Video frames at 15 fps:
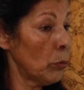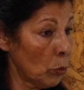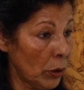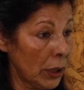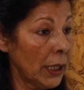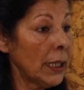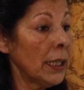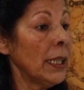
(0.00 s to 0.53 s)
tú
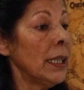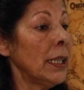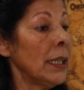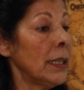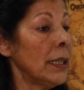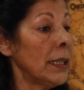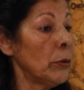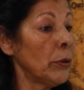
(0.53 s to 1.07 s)
tienes que
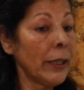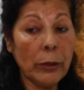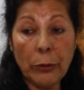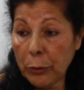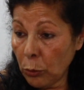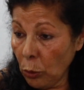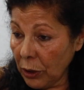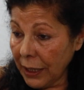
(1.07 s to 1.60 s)
tener una
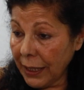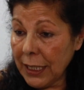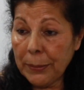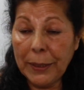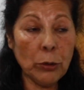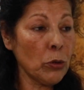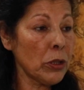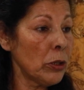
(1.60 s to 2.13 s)
educación, tú tienes que
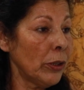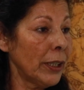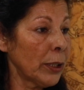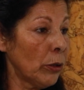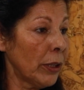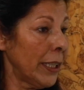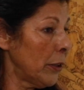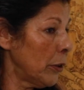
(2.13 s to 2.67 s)
llevar a tus hijos al
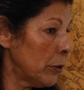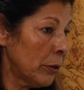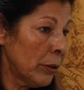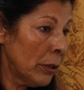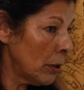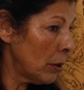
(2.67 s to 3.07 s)
colegio.